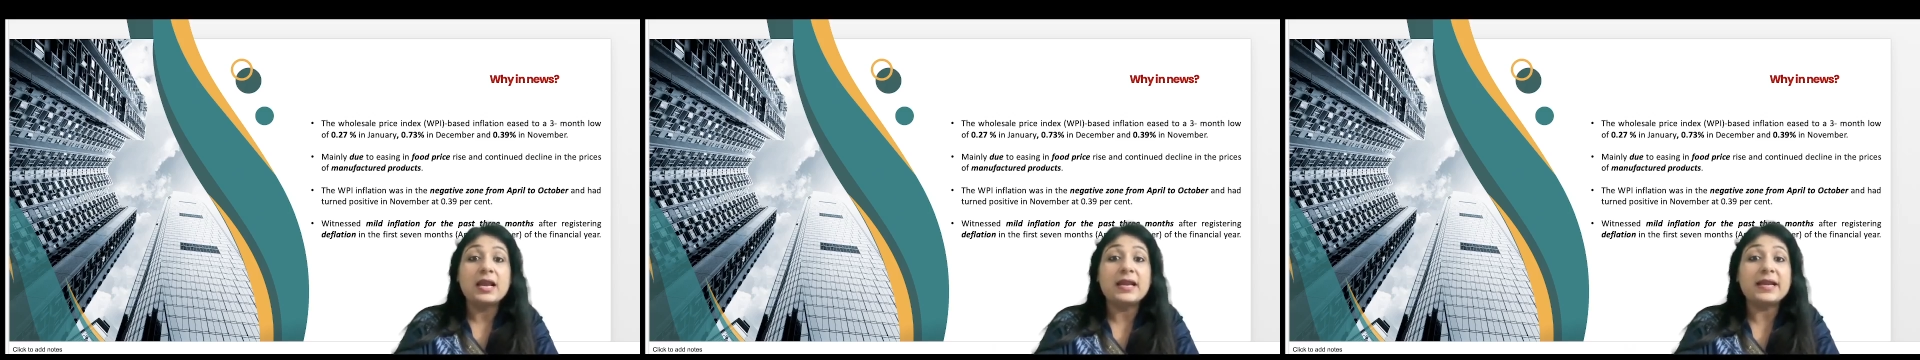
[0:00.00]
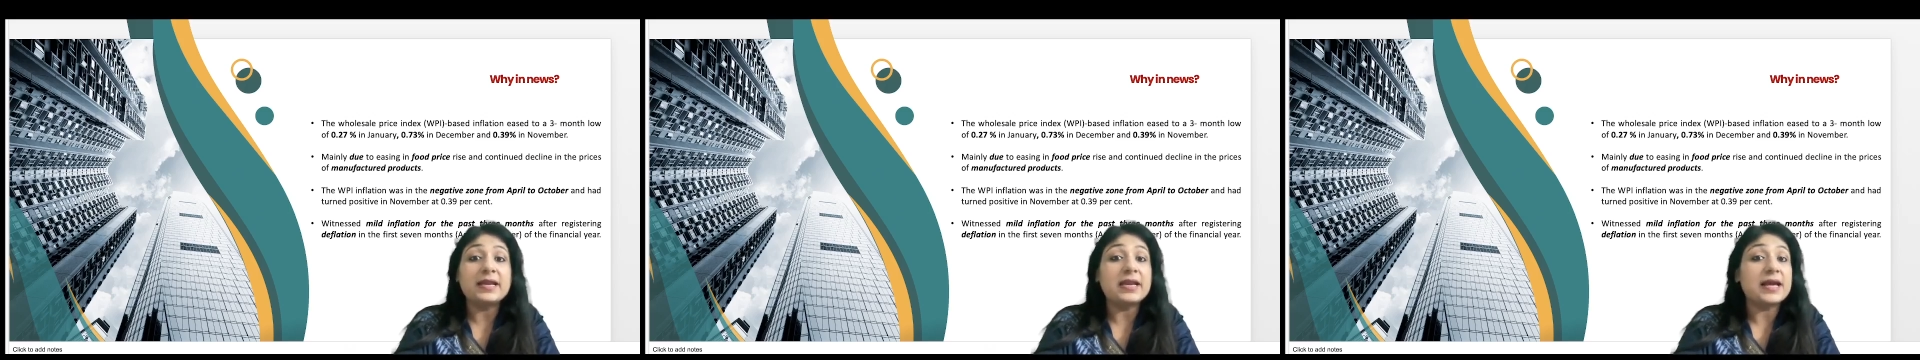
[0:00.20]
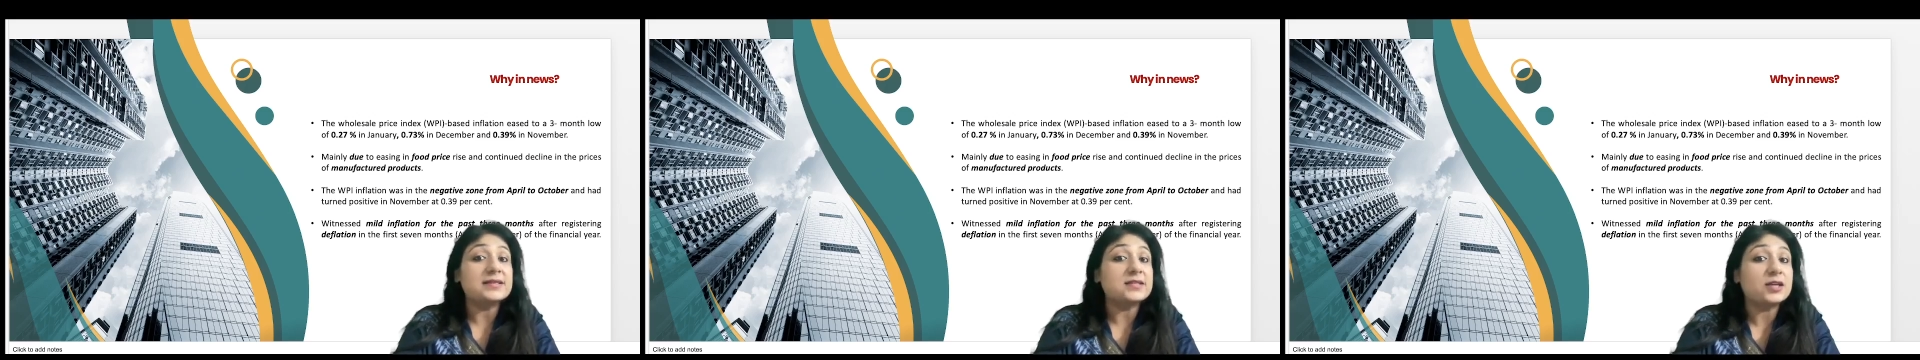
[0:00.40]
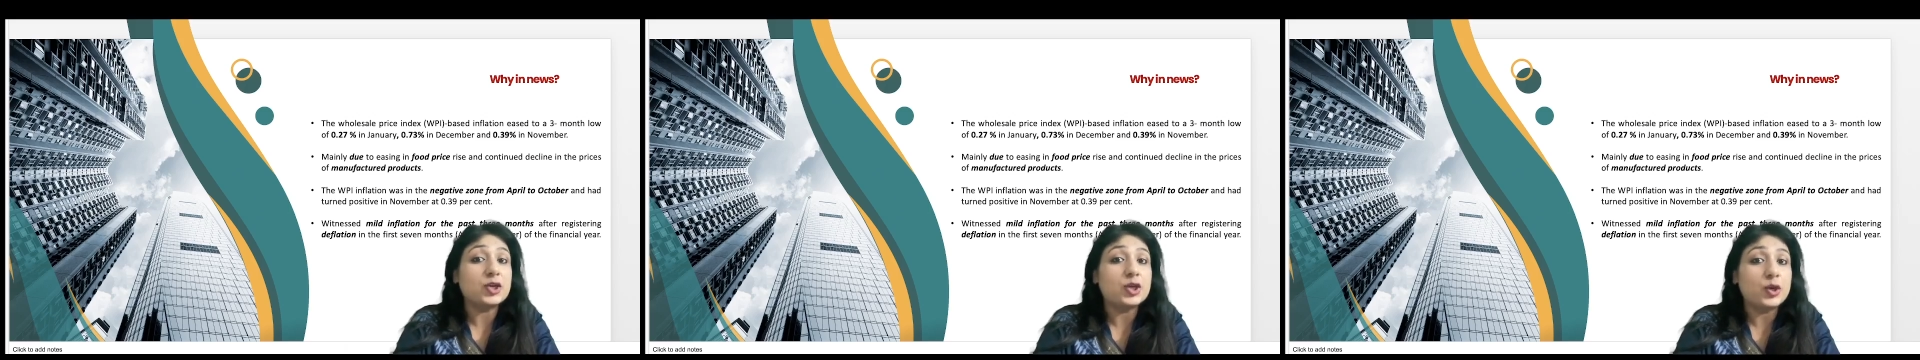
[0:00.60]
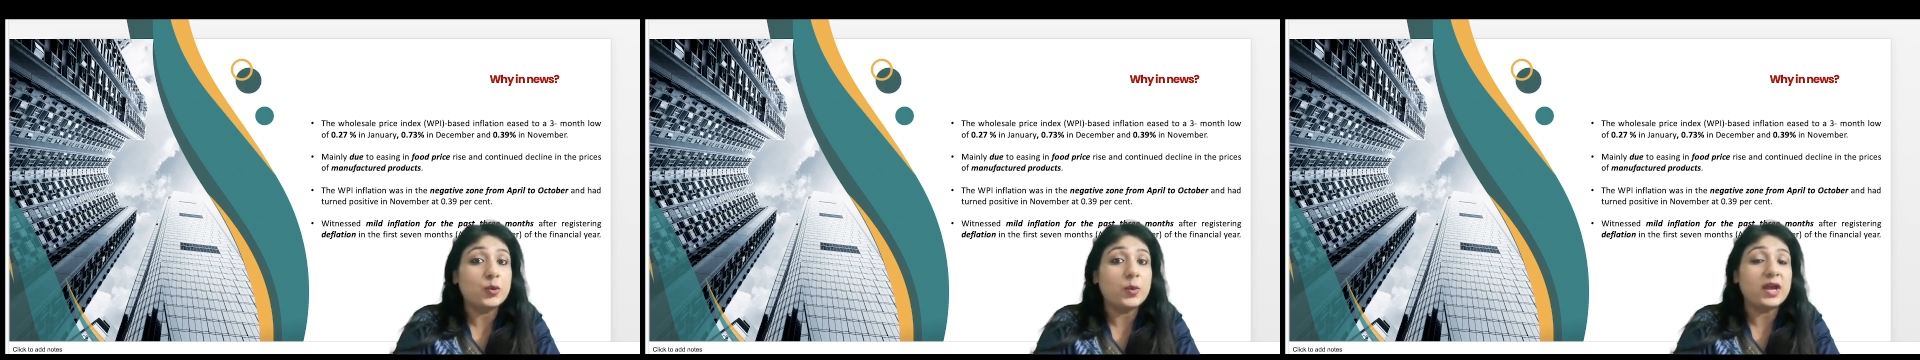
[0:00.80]
लेकिन ऐसा
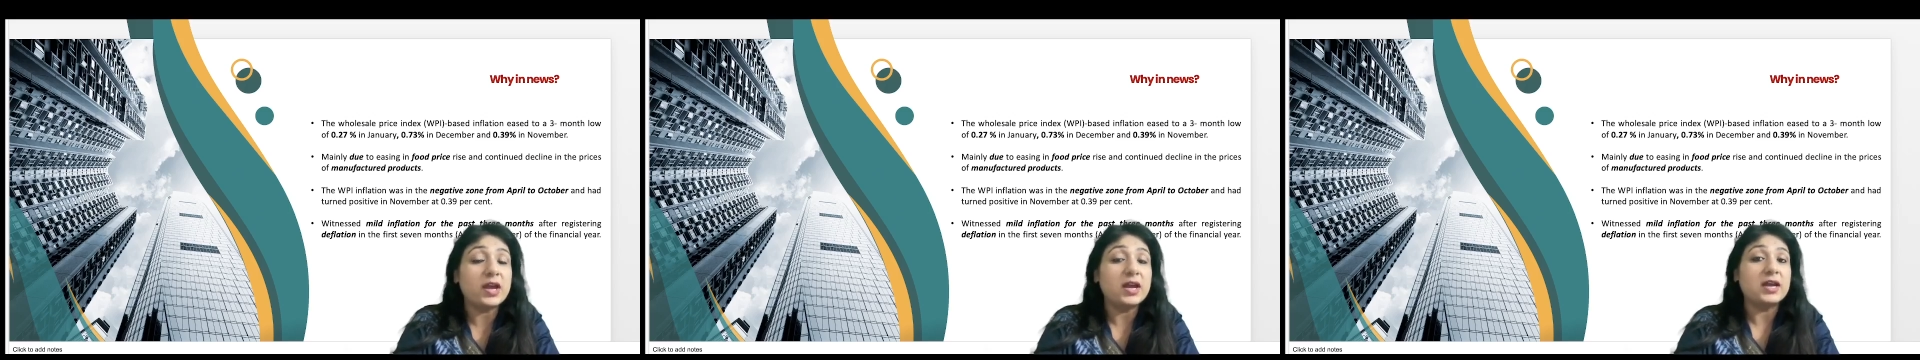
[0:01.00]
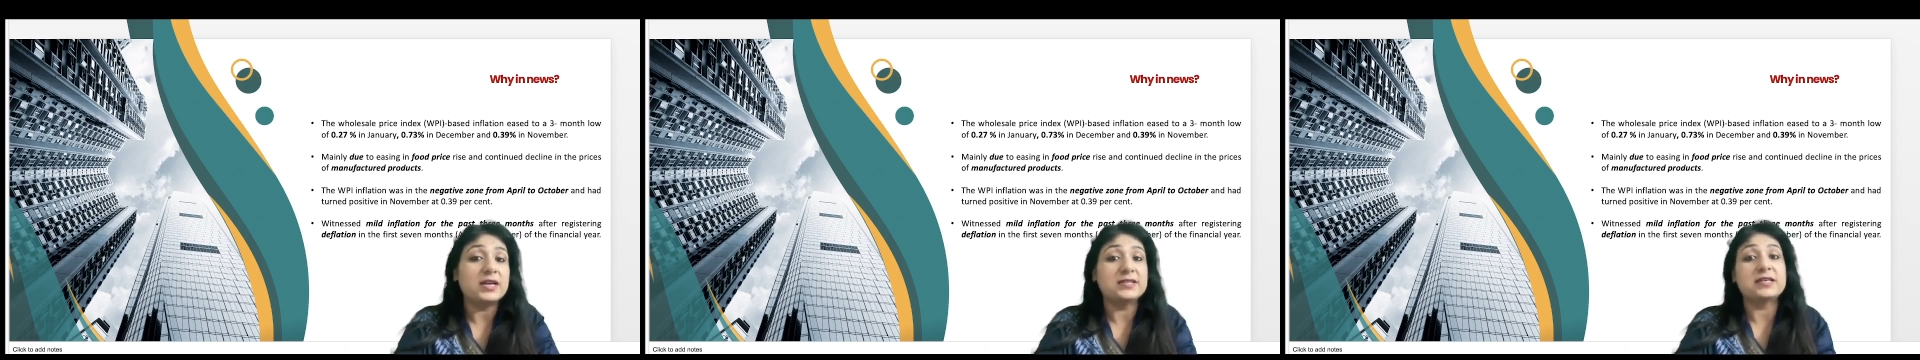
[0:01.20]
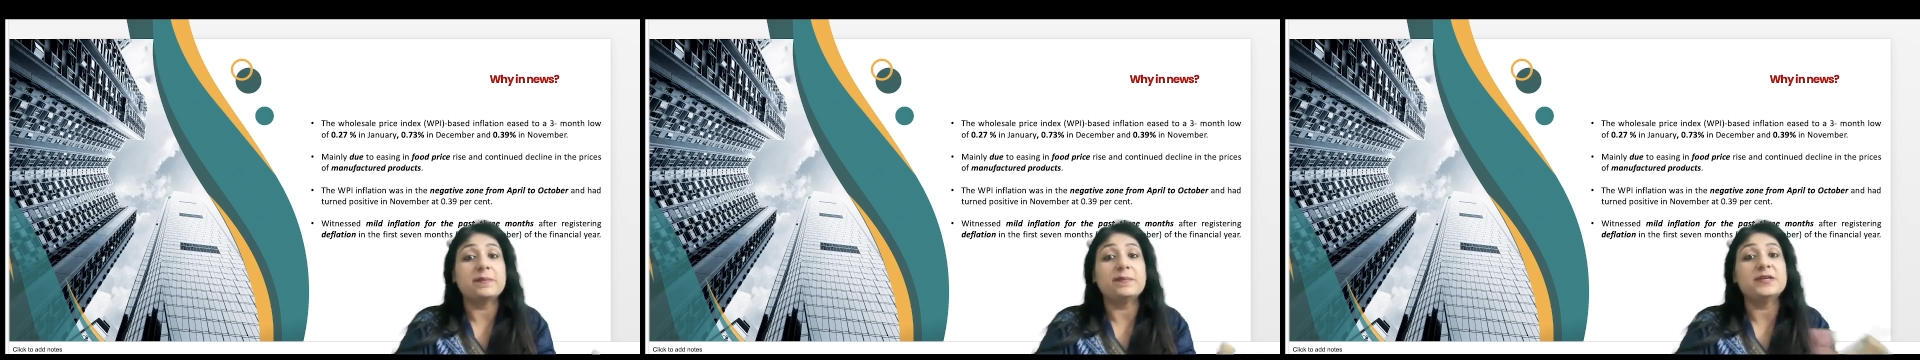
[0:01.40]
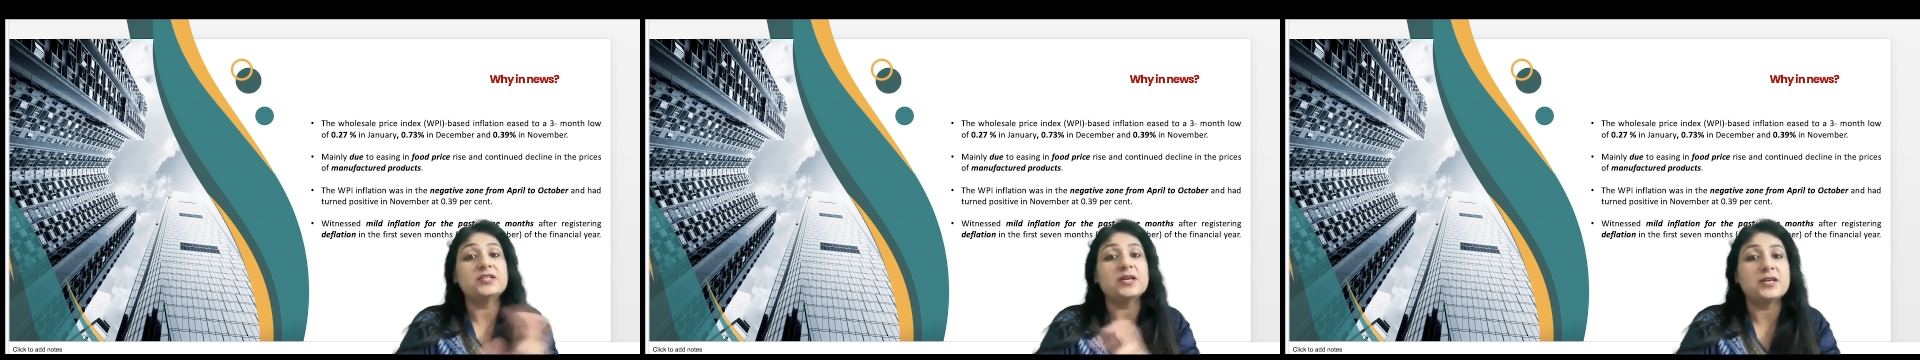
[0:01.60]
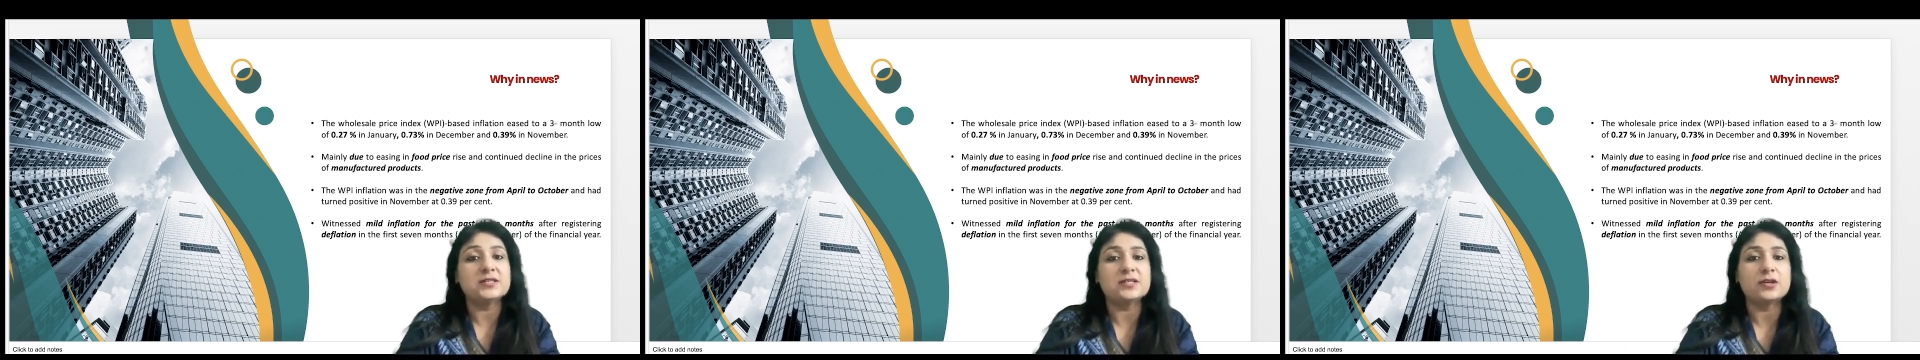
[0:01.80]
क्यों है इसके
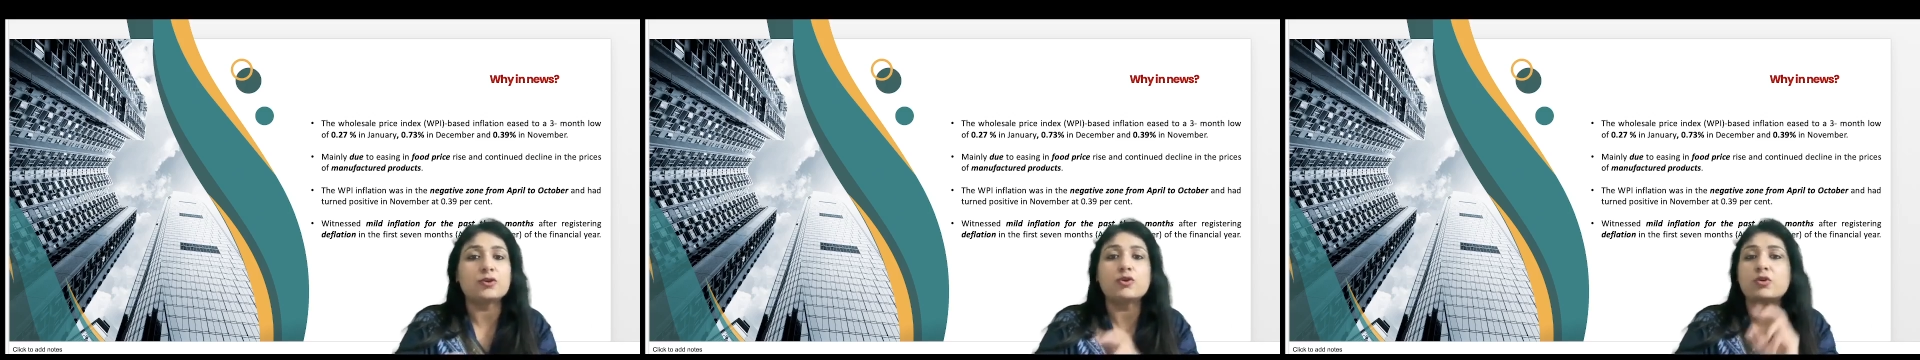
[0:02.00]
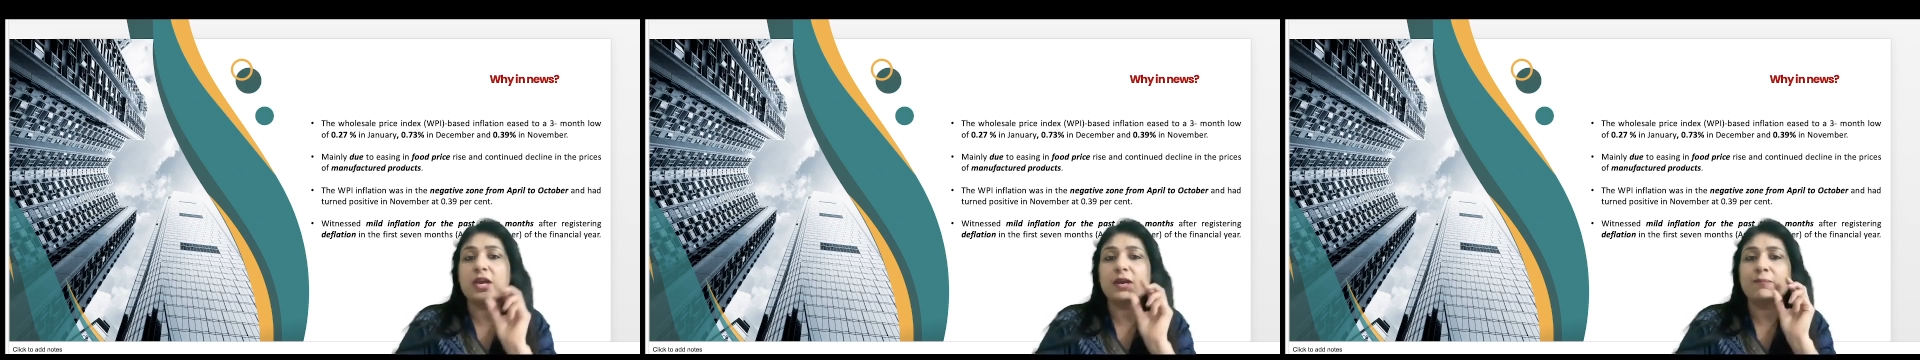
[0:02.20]
पीछे रीज़न क्योंकि